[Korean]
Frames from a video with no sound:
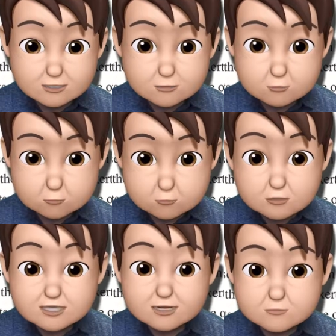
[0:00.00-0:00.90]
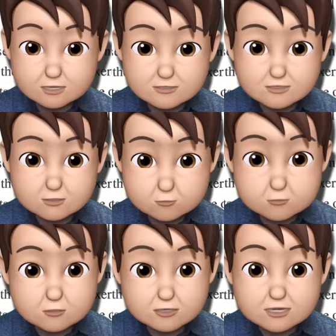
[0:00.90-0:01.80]
도구를 사용하는.
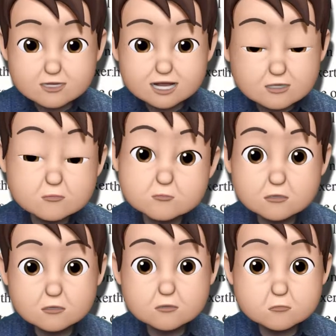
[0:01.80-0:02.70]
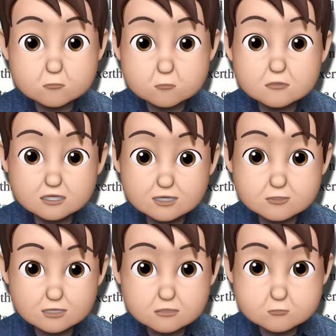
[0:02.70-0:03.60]
어, 다른 동물들도 도구를
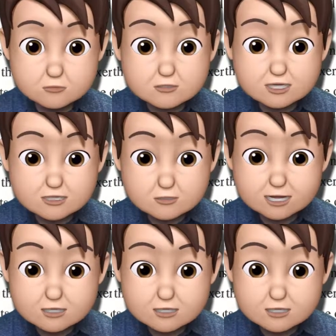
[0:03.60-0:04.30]
사용하는 동물들이 있었다는